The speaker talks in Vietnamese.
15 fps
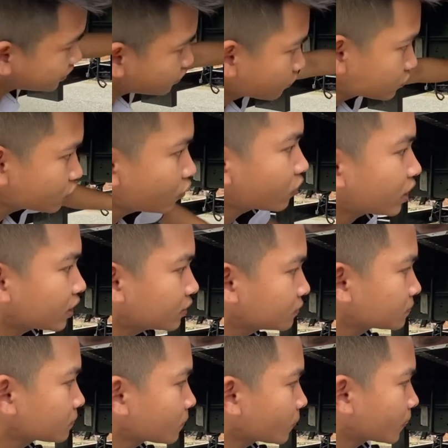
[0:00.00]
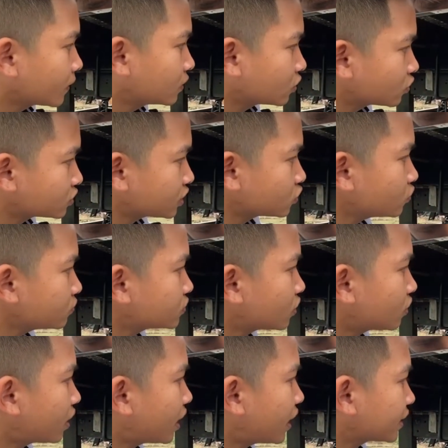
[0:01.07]
chống xô này nó sẽ giúp
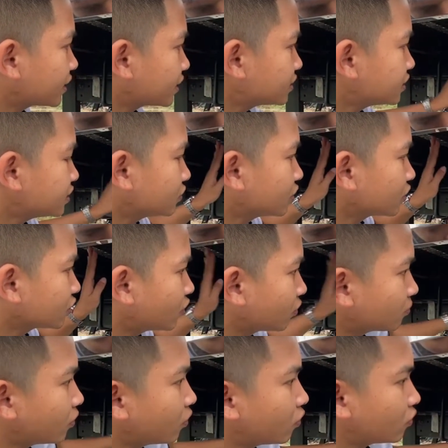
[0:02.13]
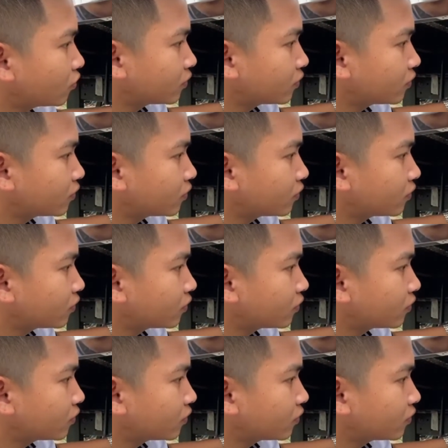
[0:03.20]
cho hai cái taxi nó được đồng bộ